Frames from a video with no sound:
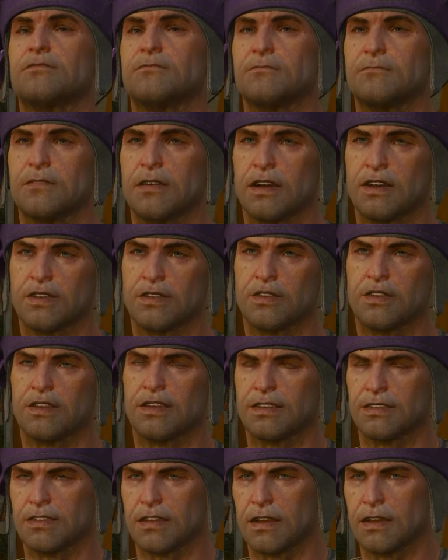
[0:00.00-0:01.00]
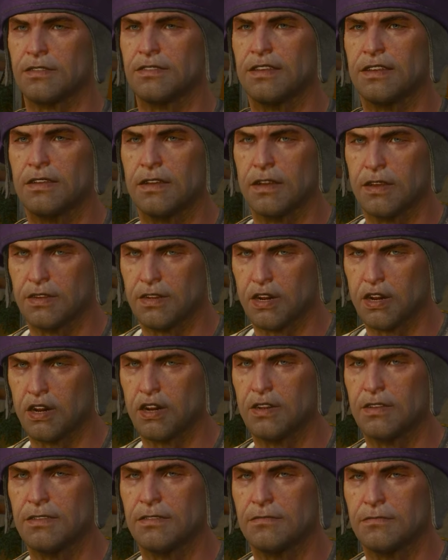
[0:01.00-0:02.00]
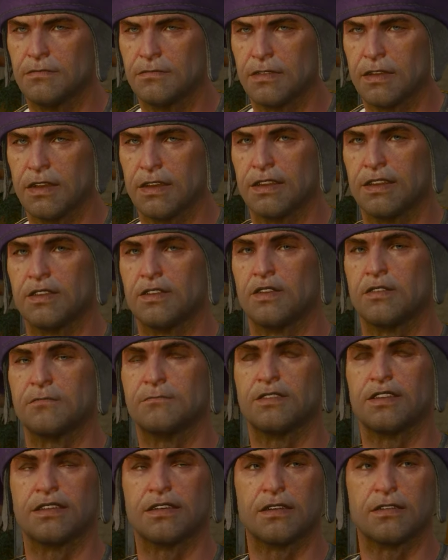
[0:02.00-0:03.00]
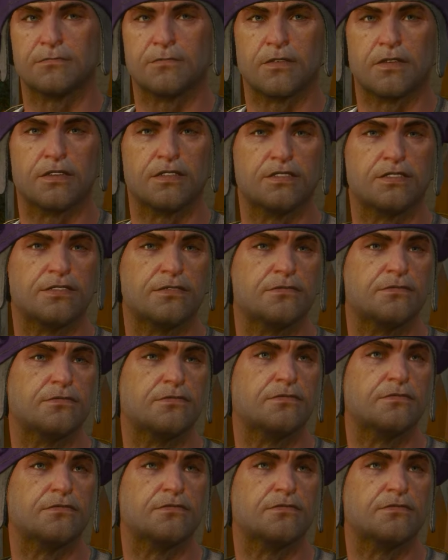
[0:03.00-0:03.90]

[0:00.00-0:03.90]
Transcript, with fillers: jest bardzo delikatnej natury, ale dobrze zapłacę.